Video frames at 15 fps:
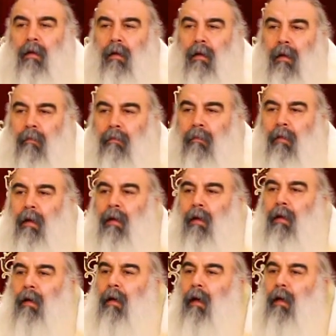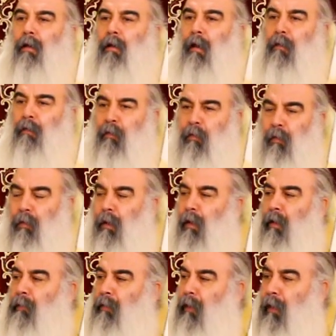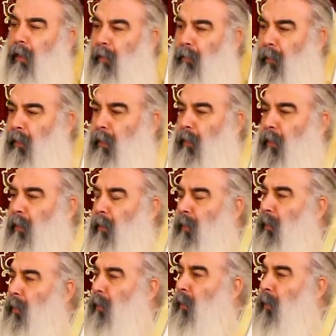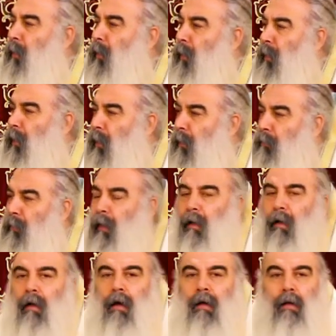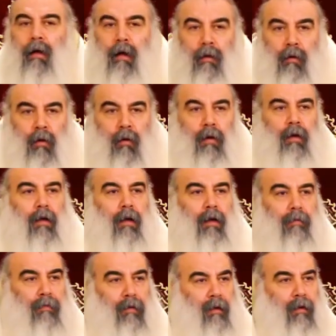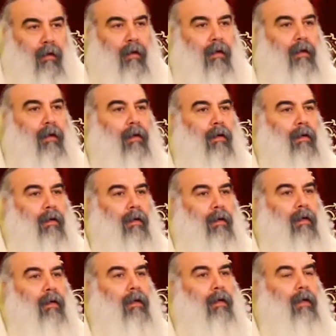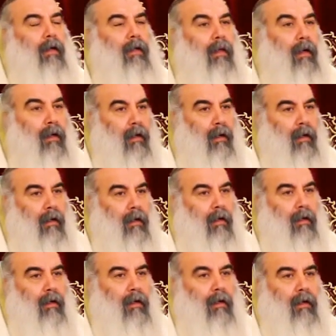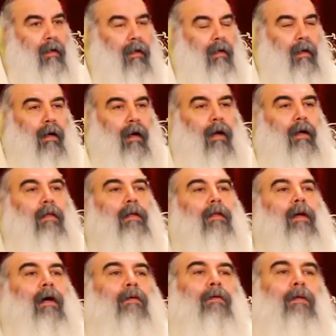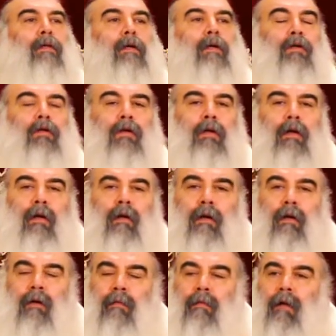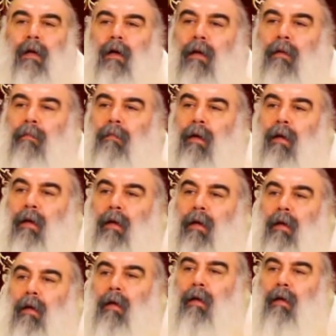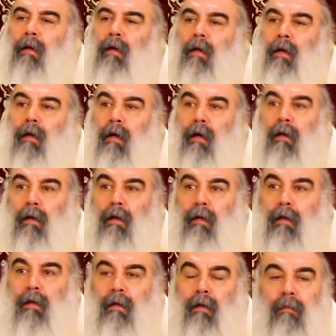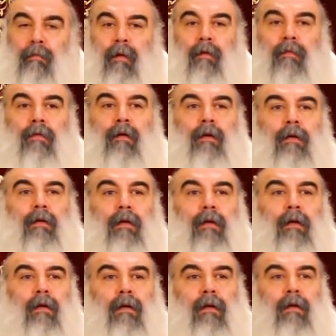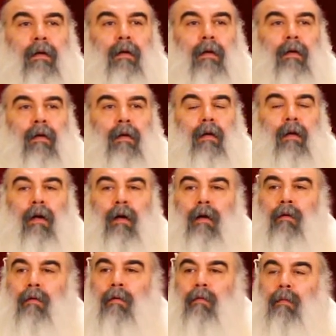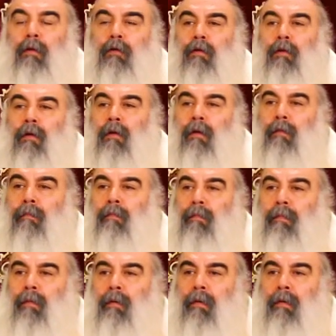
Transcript: ينبغي أن أسكن في قلبك ينبغي أن أدخل إلى فكرك لداخلك هيدي دعوة إنجيل اليوم يا أحبائي خلينا نتأمل فيه كثير لأنه مجد الرب